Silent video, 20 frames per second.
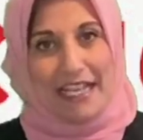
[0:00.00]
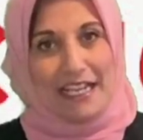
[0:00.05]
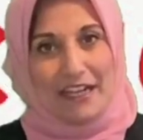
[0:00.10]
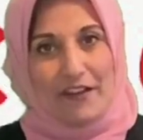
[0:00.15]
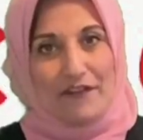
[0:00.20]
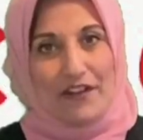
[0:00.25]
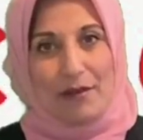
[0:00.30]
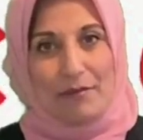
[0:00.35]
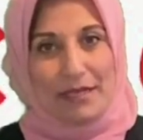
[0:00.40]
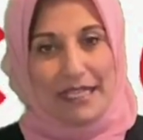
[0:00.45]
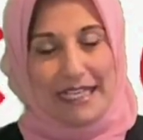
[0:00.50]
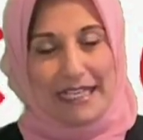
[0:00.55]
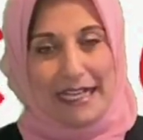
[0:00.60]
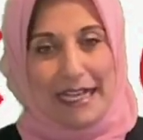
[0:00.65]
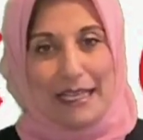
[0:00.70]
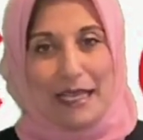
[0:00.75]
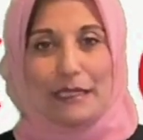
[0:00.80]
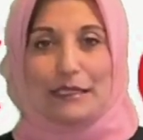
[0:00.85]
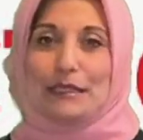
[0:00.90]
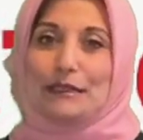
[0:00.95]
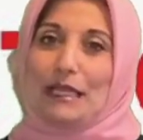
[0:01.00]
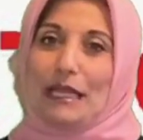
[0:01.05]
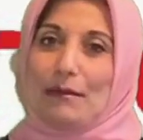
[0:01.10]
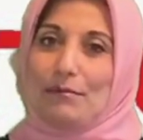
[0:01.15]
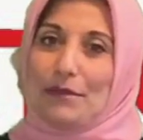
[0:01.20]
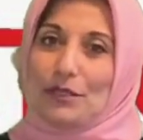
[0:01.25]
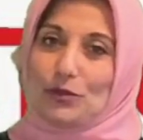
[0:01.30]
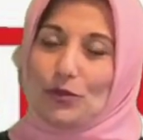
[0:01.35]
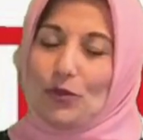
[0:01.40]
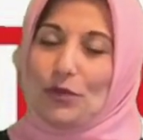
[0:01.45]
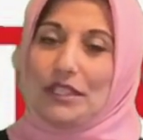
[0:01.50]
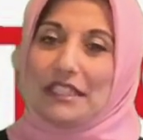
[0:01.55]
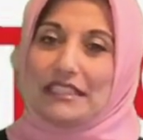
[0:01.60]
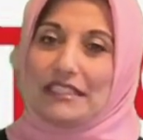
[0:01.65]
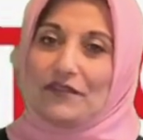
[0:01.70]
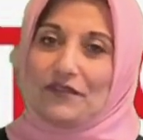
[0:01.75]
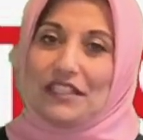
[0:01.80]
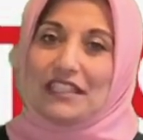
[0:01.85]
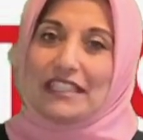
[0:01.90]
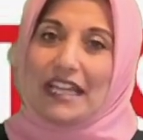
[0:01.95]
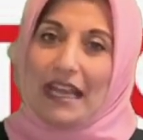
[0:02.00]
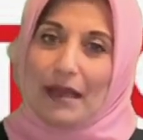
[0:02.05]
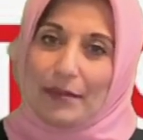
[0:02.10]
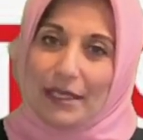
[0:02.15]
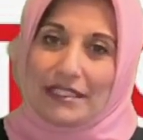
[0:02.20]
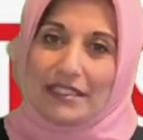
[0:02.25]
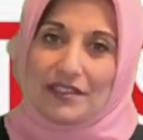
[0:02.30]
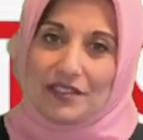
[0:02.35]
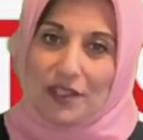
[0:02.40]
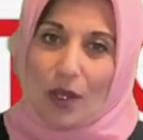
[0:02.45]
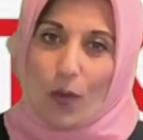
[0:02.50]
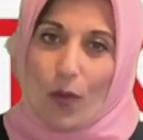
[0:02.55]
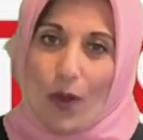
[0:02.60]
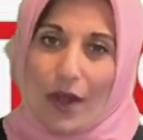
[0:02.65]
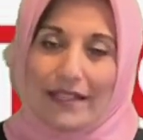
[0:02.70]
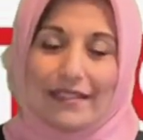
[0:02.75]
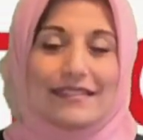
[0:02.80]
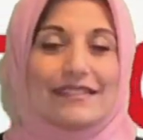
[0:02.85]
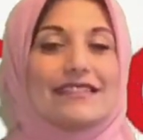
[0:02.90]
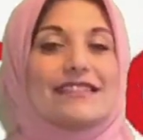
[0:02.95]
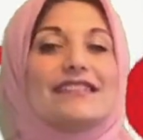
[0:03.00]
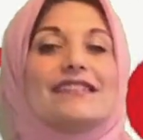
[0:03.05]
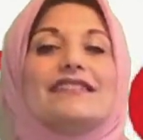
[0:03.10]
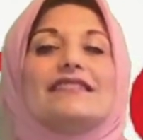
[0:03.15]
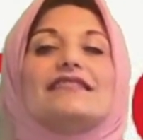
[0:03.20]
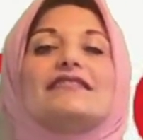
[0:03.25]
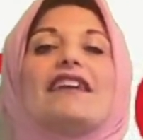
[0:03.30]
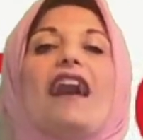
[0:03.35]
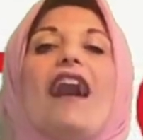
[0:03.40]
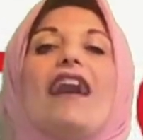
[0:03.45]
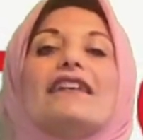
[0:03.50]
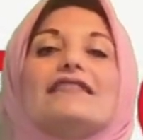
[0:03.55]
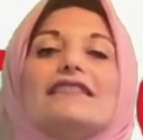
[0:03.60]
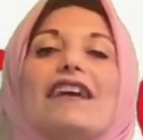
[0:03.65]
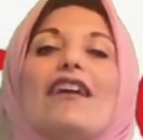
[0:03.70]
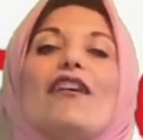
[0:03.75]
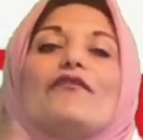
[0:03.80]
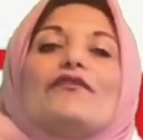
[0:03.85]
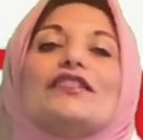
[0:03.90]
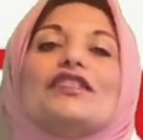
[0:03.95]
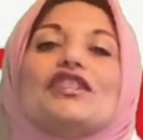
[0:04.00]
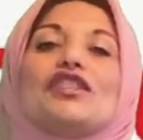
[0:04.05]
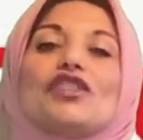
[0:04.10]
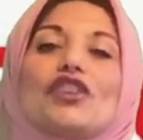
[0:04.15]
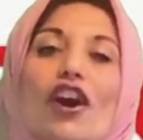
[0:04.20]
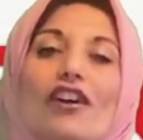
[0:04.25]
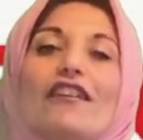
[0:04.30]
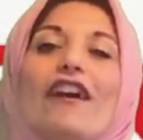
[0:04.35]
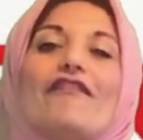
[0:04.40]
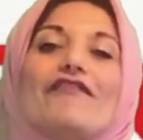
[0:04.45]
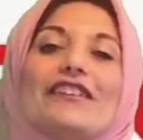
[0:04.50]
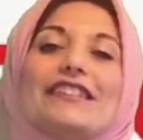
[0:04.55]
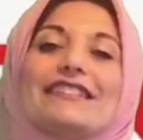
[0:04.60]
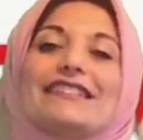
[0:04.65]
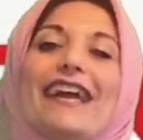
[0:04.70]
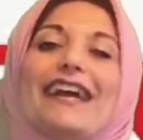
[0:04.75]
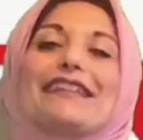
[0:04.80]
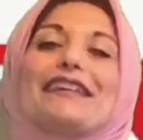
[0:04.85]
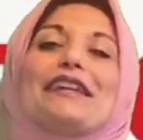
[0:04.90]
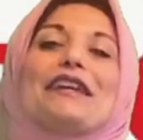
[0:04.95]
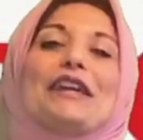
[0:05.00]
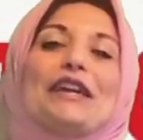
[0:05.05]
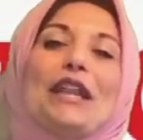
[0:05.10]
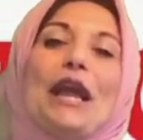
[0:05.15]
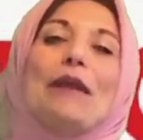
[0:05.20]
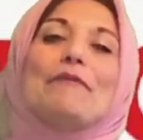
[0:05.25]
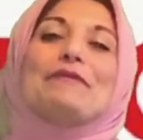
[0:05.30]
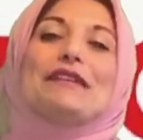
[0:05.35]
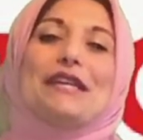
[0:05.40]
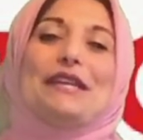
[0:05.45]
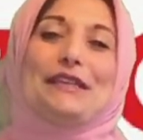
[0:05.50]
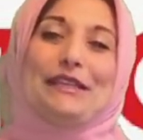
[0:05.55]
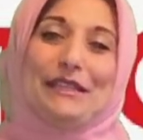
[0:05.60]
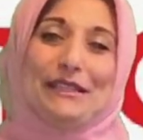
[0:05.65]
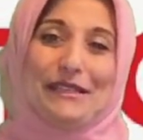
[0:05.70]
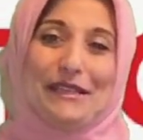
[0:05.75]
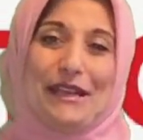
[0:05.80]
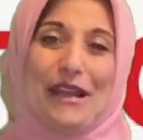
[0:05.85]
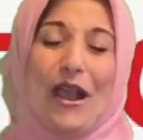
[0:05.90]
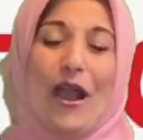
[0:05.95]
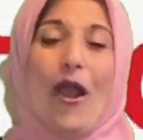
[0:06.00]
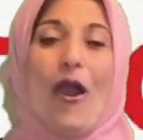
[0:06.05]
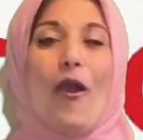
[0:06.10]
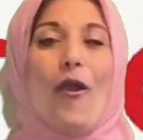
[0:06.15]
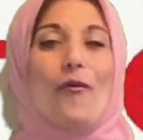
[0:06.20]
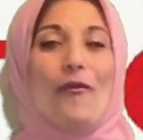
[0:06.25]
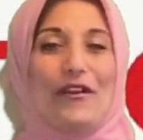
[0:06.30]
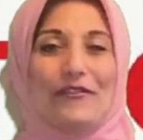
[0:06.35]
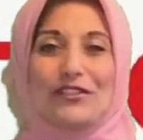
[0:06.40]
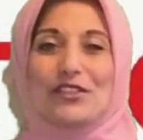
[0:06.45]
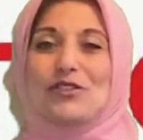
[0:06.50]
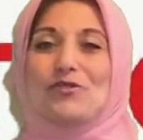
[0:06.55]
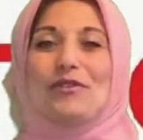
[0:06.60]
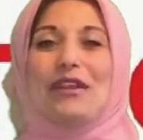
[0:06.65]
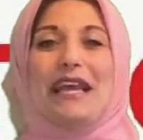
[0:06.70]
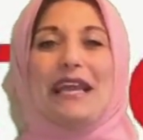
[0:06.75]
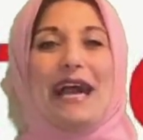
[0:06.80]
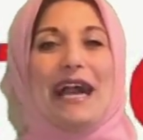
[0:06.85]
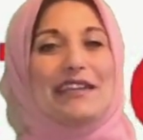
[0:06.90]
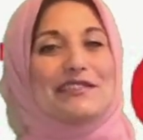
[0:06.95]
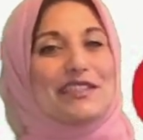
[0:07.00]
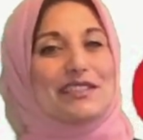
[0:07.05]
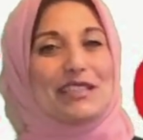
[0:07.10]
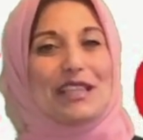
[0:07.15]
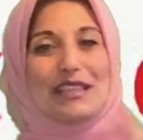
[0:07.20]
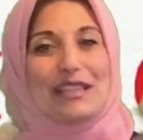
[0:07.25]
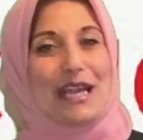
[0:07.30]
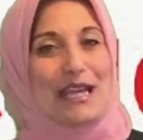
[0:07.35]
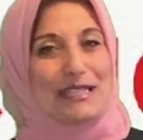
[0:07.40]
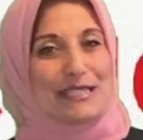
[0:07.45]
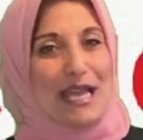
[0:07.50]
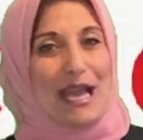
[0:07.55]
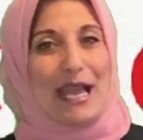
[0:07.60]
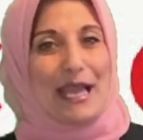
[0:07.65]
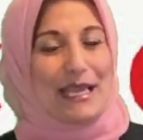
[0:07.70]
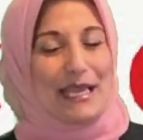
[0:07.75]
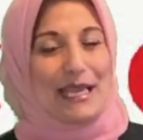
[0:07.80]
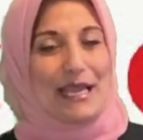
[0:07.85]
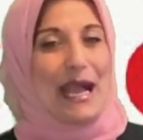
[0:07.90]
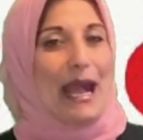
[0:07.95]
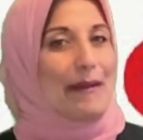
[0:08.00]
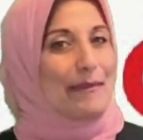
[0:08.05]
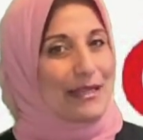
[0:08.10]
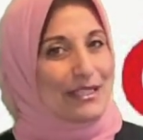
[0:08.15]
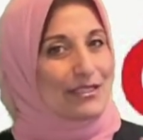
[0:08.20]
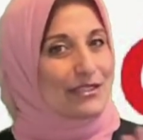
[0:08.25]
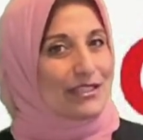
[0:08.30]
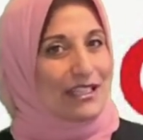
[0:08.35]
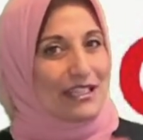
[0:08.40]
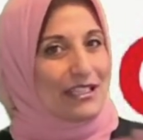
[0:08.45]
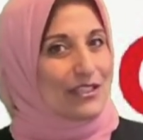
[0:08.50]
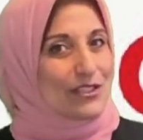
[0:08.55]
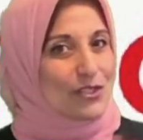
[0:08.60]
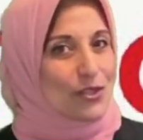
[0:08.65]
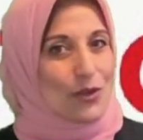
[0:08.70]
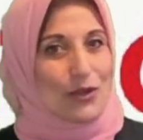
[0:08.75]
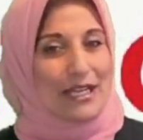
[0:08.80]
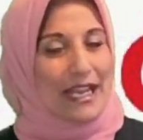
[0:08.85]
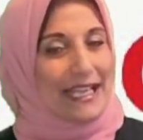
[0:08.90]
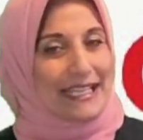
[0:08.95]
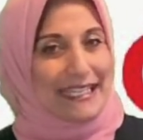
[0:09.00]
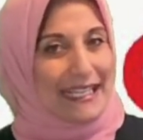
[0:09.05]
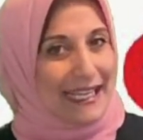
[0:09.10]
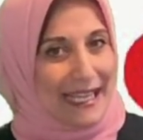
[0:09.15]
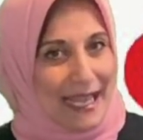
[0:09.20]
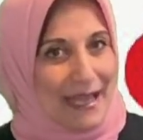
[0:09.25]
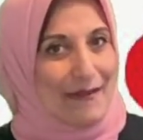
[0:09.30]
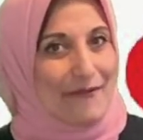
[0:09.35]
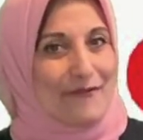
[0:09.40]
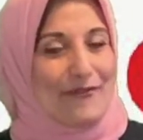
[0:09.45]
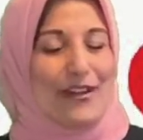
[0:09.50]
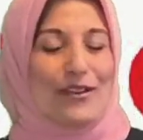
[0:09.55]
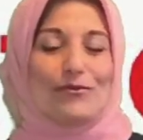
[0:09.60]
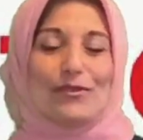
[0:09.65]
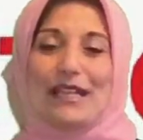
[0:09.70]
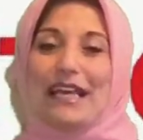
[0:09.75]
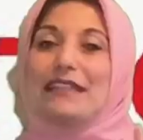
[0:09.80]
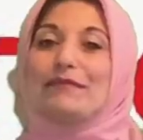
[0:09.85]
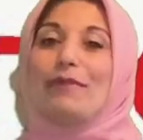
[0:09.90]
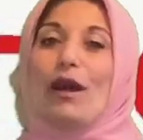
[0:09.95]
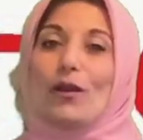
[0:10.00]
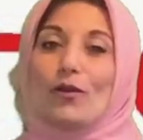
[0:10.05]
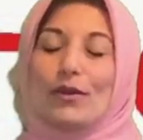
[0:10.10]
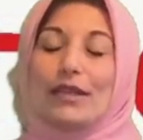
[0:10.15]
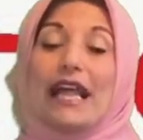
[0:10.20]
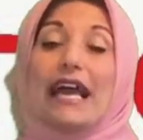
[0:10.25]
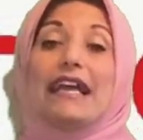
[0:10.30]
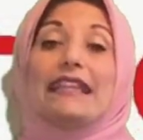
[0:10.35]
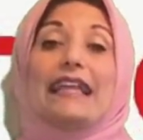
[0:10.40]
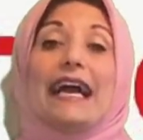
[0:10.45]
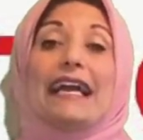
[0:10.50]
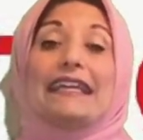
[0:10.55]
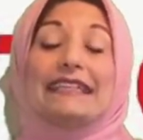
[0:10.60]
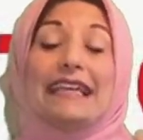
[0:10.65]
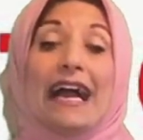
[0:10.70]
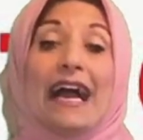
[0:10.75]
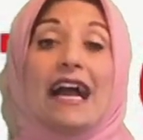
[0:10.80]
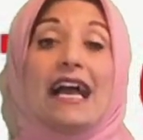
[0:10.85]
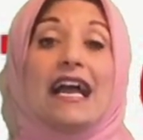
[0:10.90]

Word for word: هنا في امريكا يعني انت لما تقول ان في انتخابات اتزورت دي طعنه في شرف التاريخ الامريكي هو ما فيش ولايه عايزه تطلع انها ايه عملت شغل اي كلام فالولايات بقى كلها الحقيقه